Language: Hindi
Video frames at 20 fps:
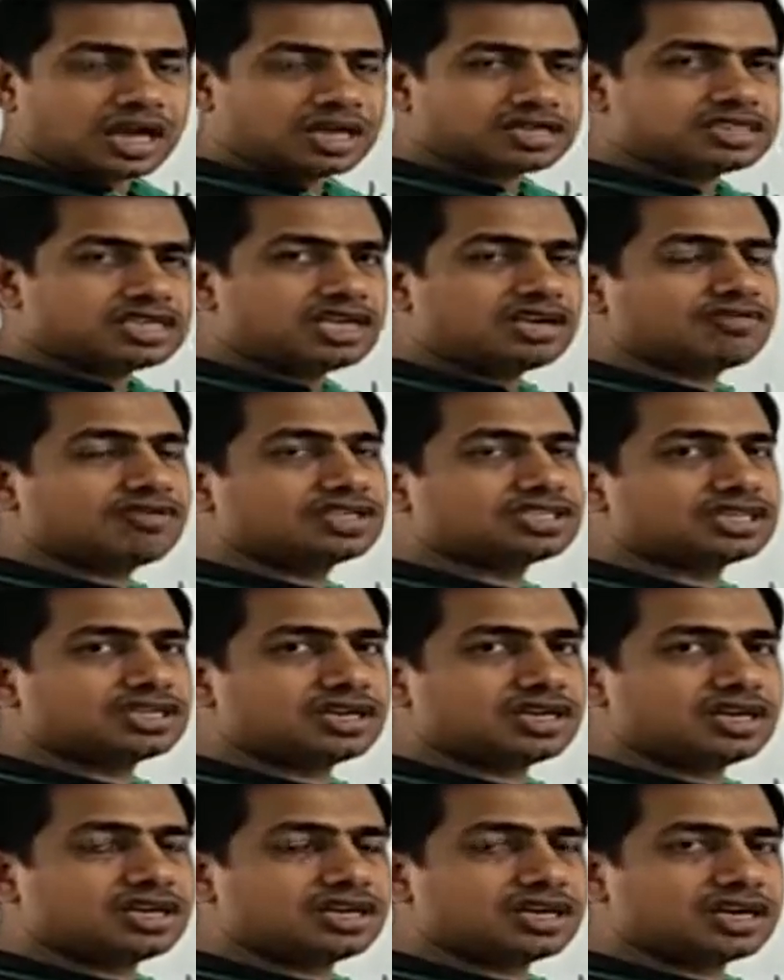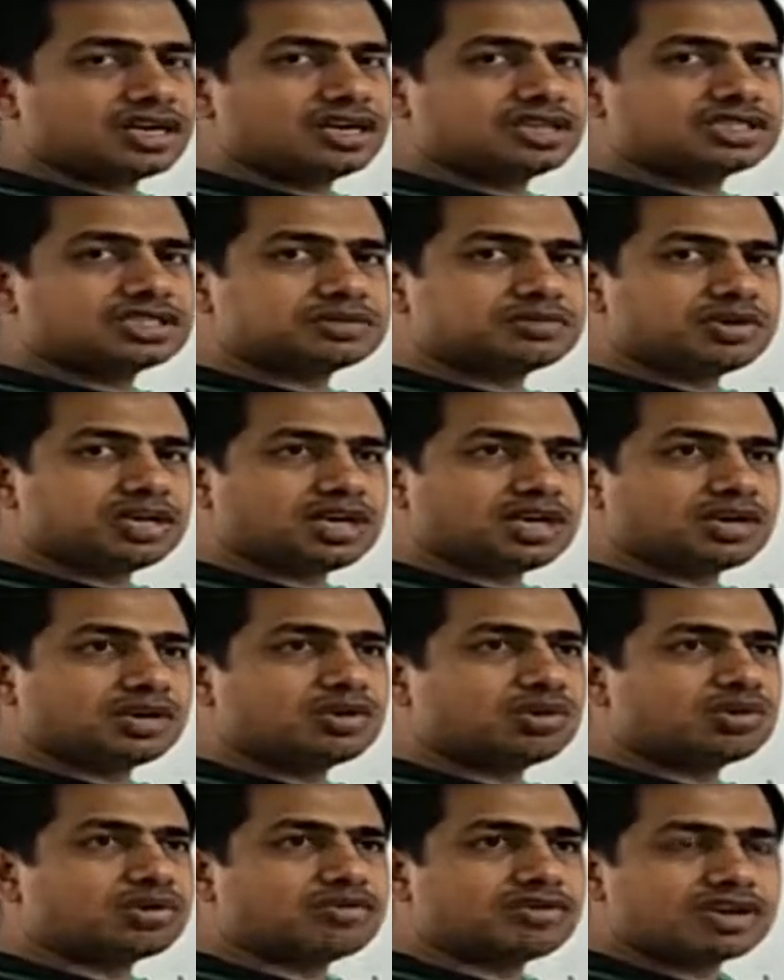ऐसी equation ना लगाएं जिसमें
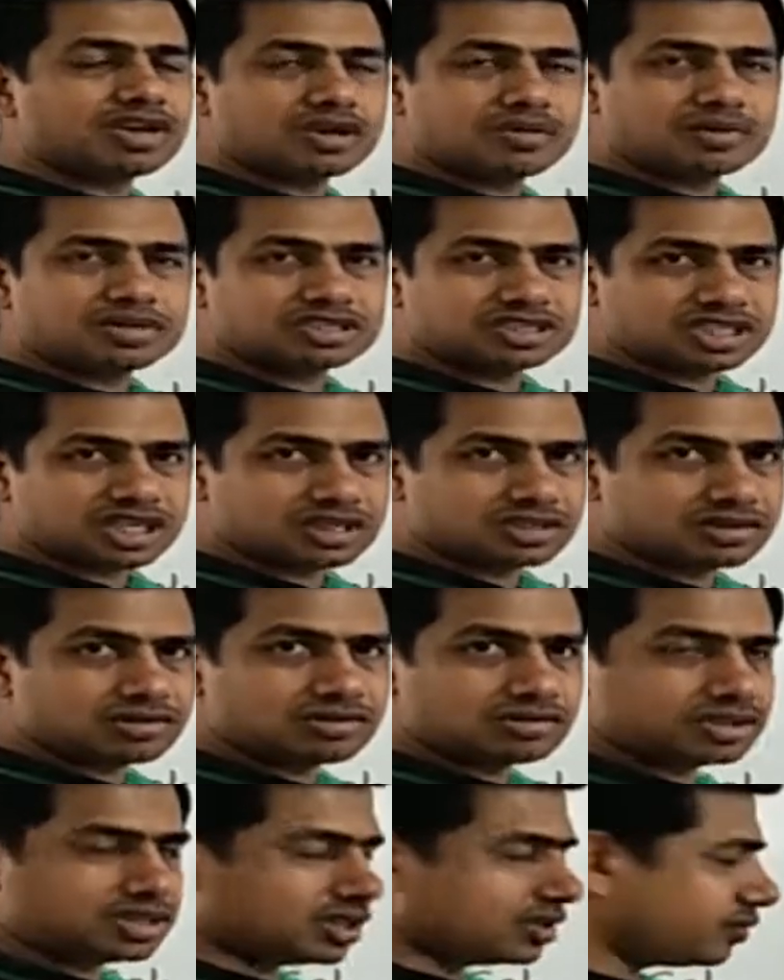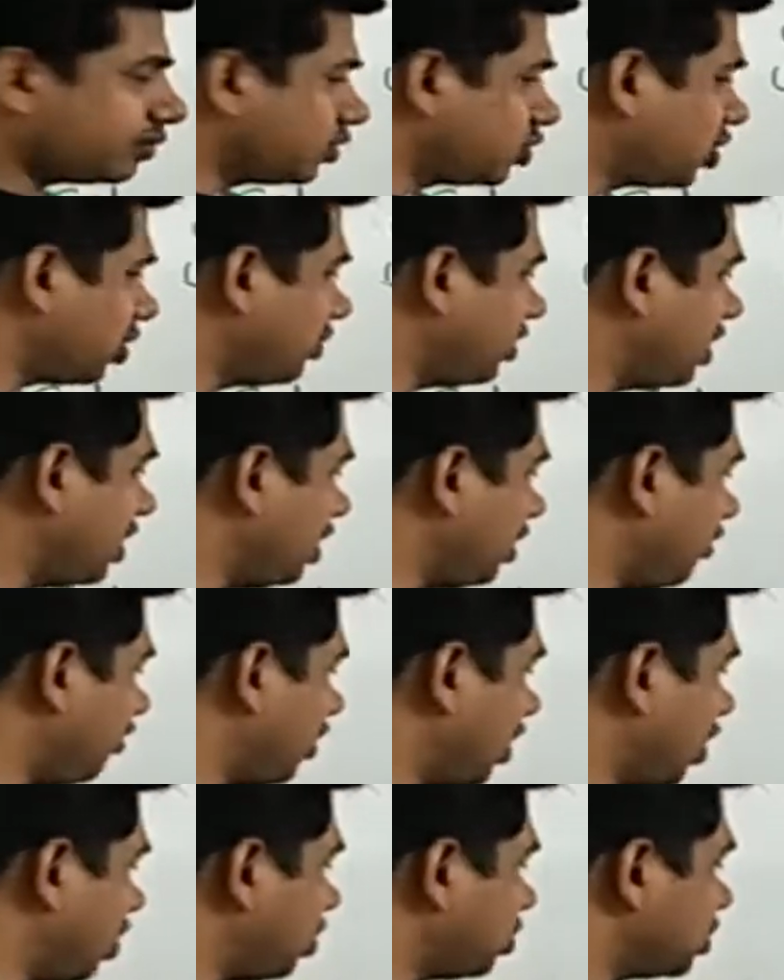unknown variables ज्यादा हो जाए तो हमें
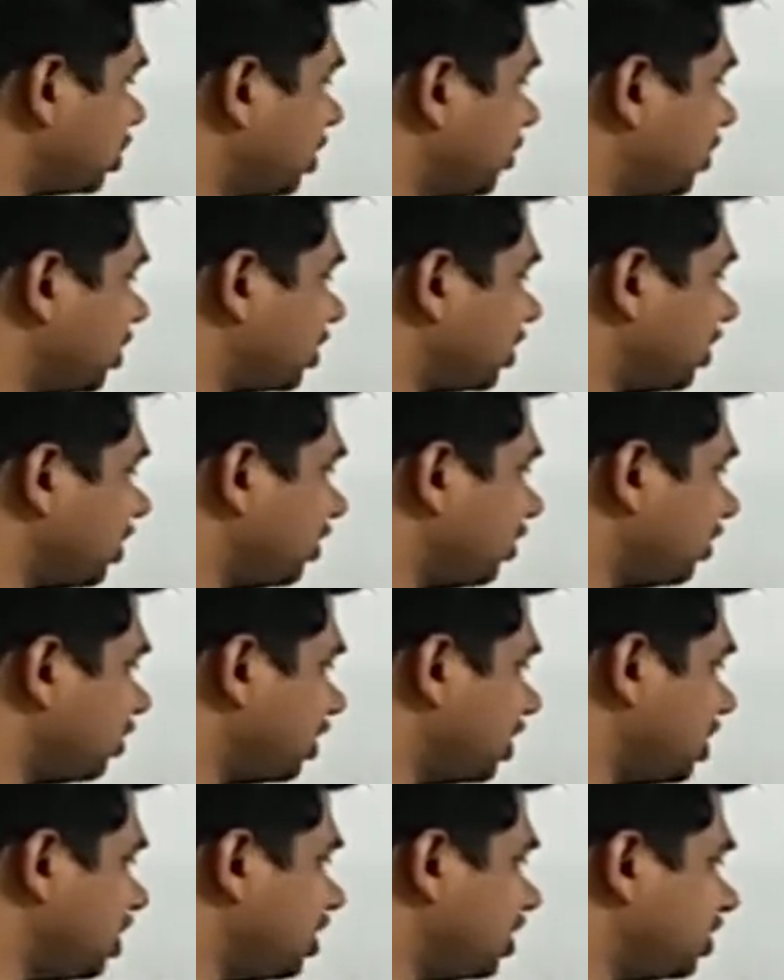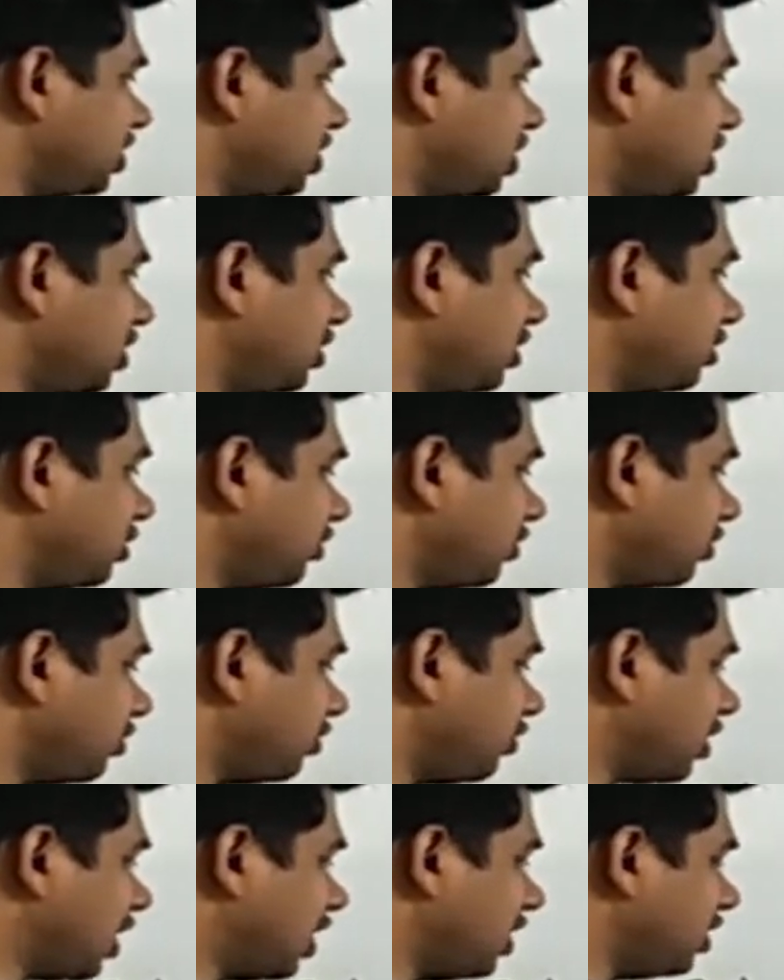वेलोसिटी पता है इनिशियल
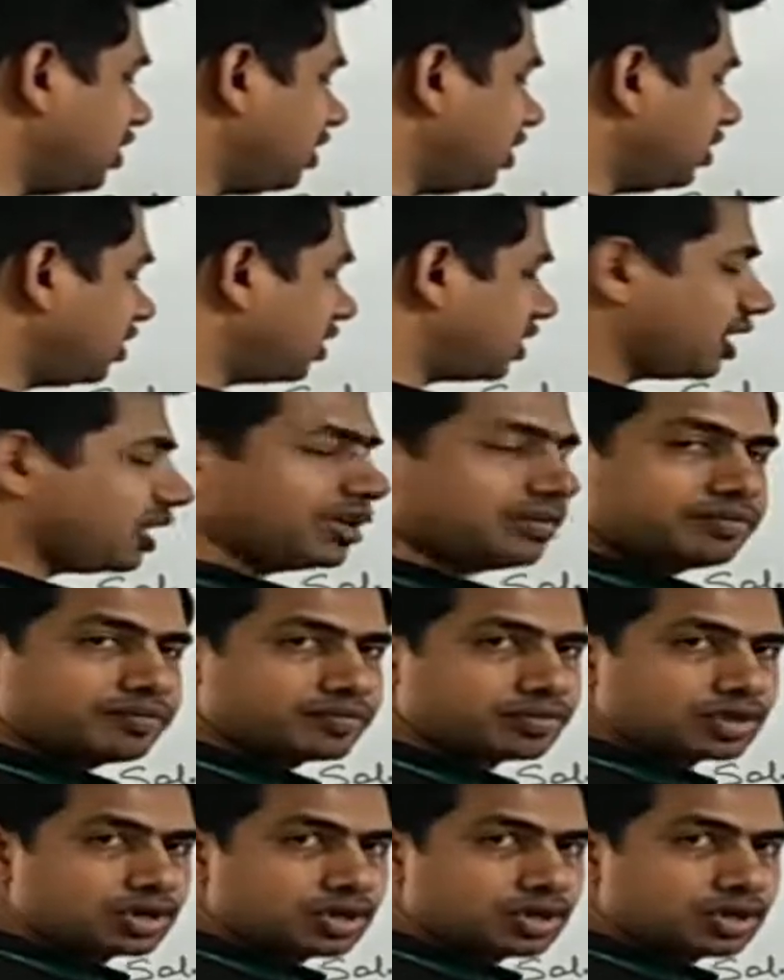फाइनल टाइम